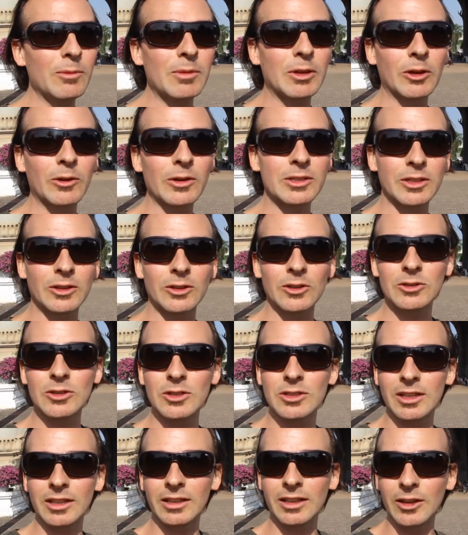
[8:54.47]
y
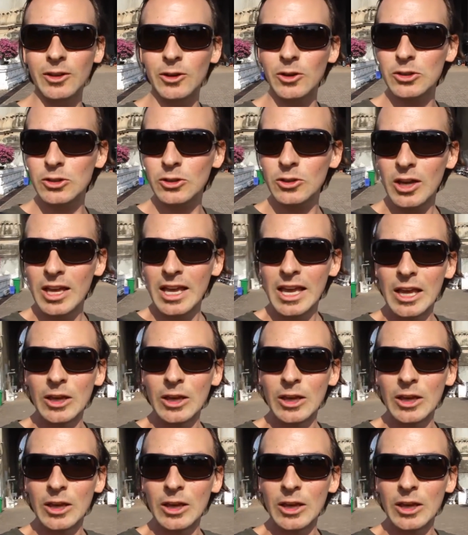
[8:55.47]
1968